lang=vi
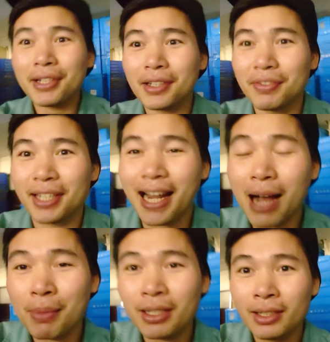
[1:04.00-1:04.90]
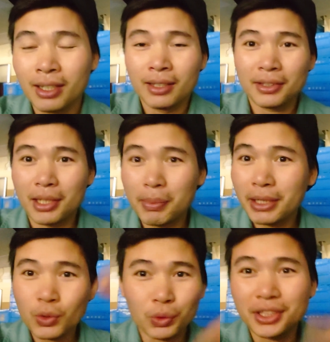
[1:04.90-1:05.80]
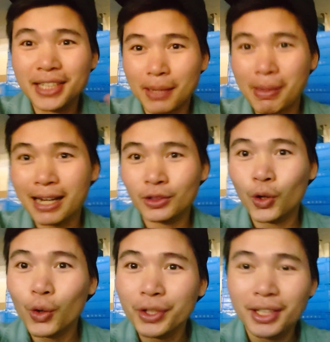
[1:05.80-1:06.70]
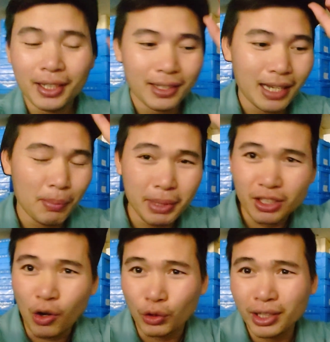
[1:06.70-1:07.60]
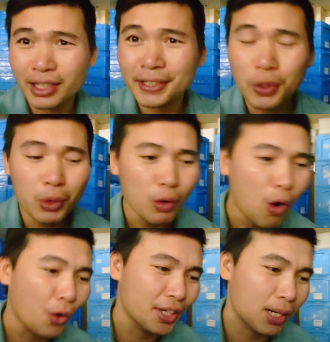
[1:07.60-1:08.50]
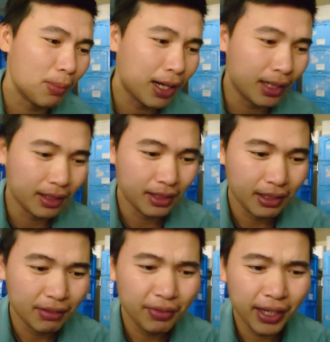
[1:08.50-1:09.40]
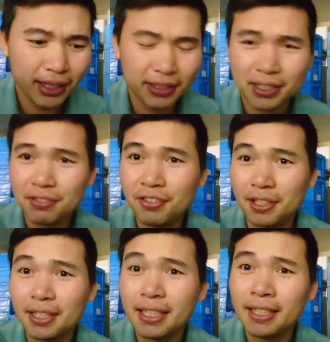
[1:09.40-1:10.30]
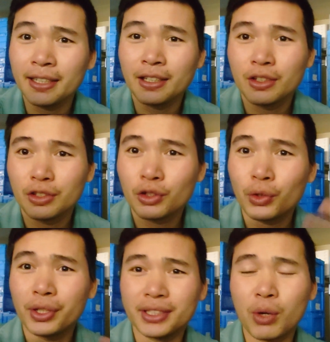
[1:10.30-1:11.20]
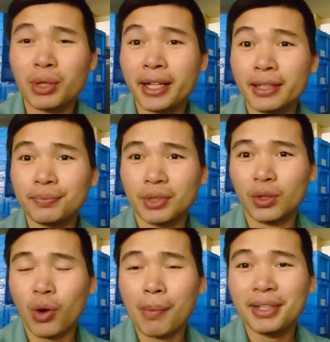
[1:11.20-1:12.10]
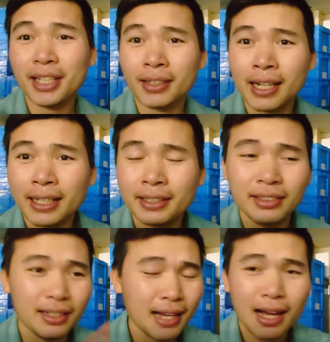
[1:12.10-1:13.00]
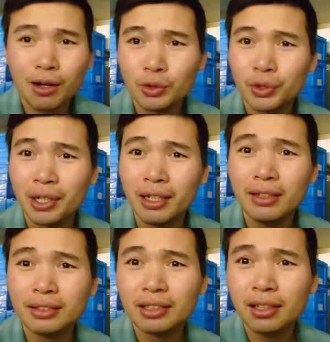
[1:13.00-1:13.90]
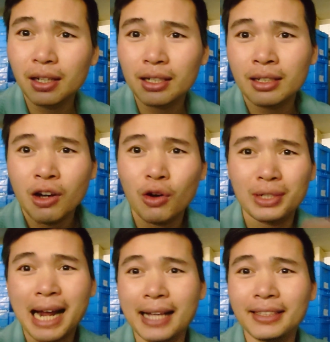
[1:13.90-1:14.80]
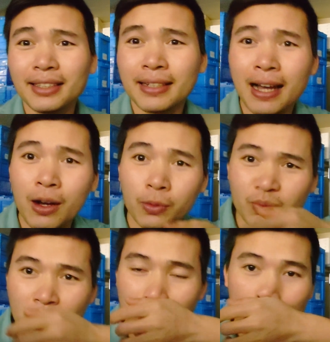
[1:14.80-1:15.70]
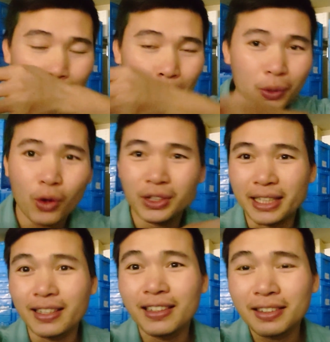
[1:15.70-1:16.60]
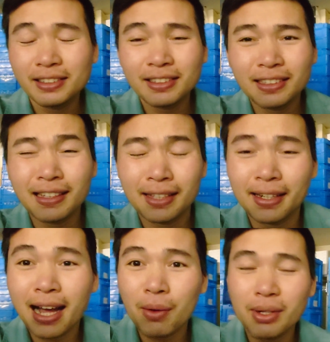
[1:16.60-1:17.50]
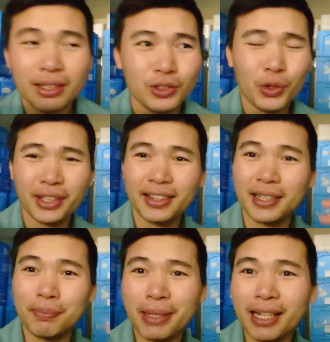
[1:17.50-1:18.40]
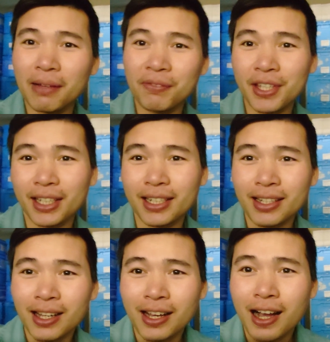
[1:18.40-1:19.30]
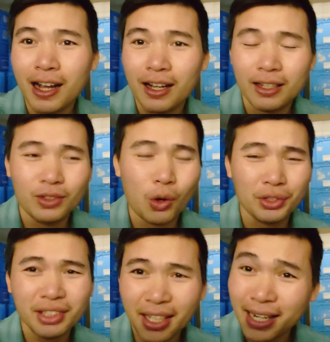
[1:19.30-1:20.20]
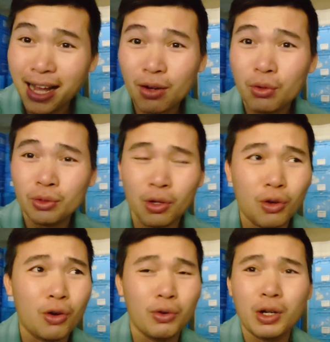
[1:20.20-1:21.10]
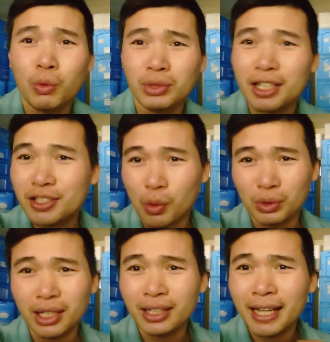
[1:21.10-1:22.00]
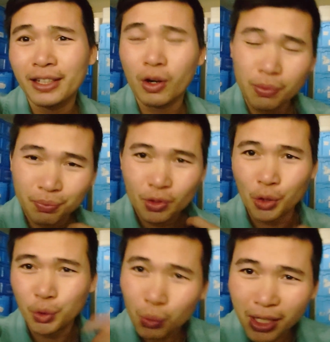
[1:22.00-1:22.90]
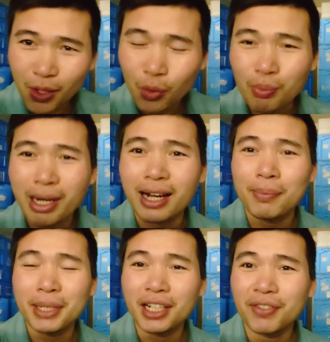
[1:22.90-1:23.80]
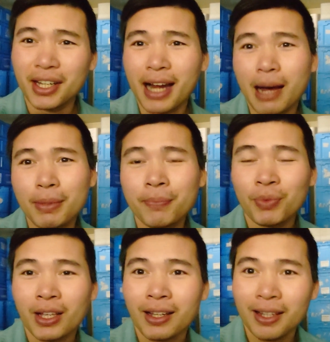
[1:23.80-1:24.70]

mình ở Việt Nam á, thì mình cũng như các bạn thôi, là mình có rất là nhiều câu hỏi các bạn ạ, về cái chi phí đi này, rồi sau này á, thì qua bên Nhật này như thế nào, rồi lương thưởng á, họ trả như thế nào, rồi họ tính lương như thế nào á, rồi cái tính mình làm việc á, à, nó như thế nào, nó có đồng đất sóng thân này không. Nói chung là lúc mà mình ở Việt Nam á,